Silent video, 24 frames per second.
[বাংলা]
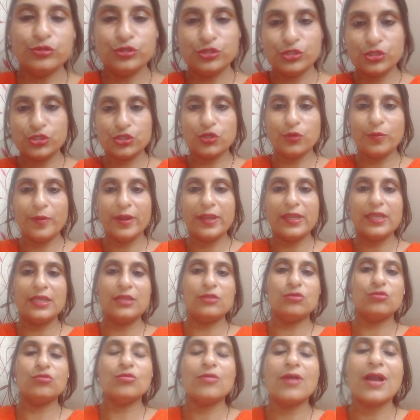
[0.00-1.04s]
পুজোর সময়
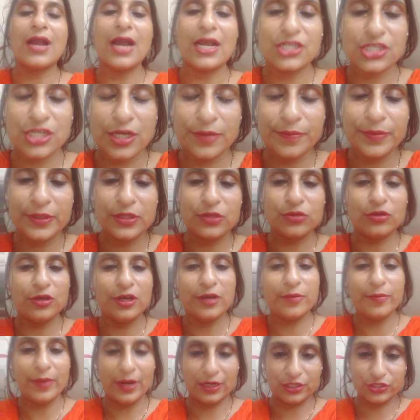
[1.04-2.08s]
কিন্তু কাঁসা
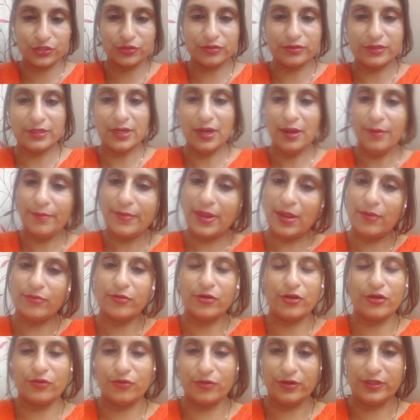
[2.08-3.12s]
পিতলের বাসনটা
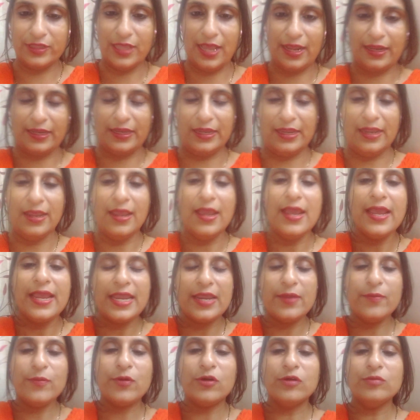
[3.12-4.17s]
ব্যবহার করে থাকি
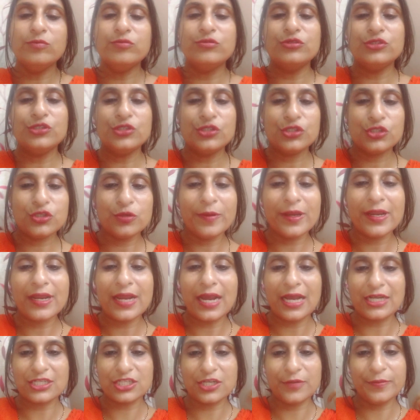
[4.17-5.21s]
এবং পুজোর সময়
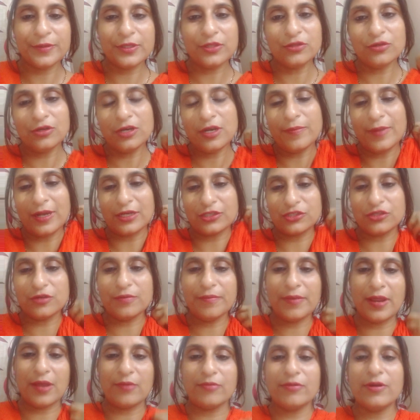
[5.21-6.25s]
কাঁসা পিতলের বাসন
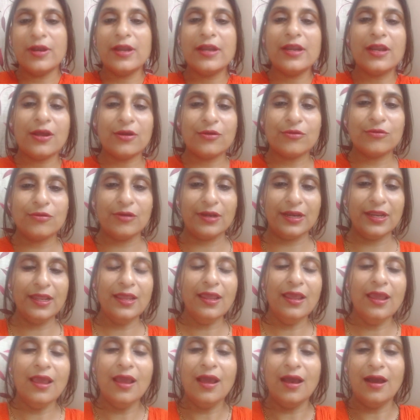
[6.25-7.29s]
ব্যবহার না করলে
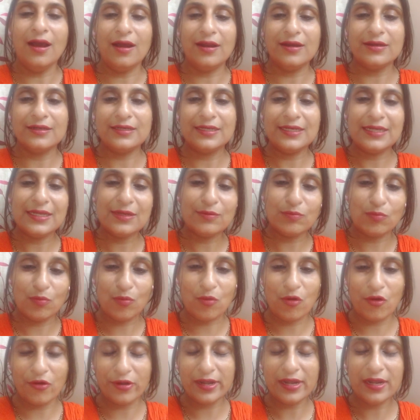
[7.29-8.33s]
ঠিক
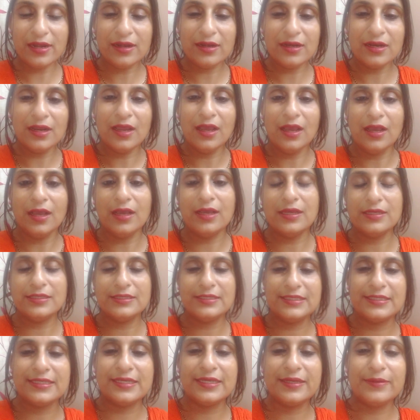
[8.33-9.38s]
মনের
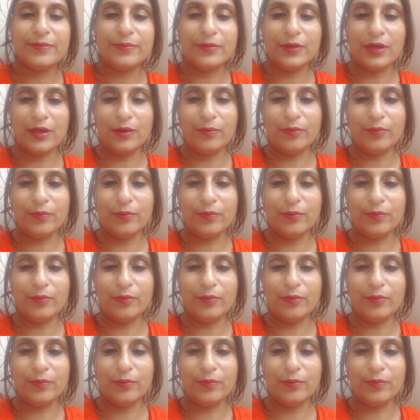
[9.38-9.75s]
যে